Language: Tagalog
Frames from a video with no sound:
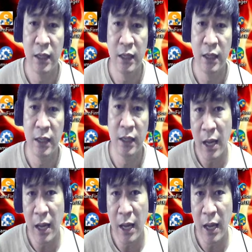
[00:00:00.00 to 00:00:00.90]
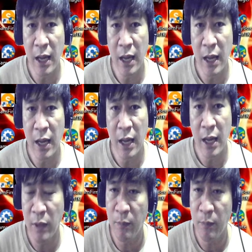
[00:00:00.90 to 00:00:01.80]
napaka unang-una
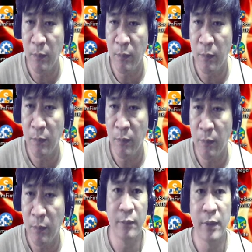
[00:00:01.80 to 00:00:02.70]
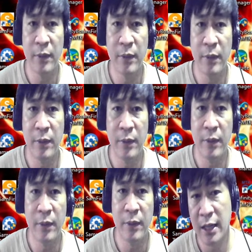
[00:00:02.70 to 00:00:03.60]
may paggalang ang mga bata sa
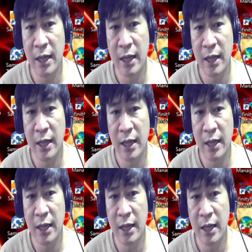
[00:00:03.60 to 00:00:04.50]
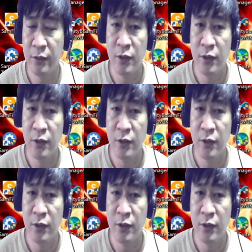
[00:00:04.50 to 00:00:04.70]
matatanda, no?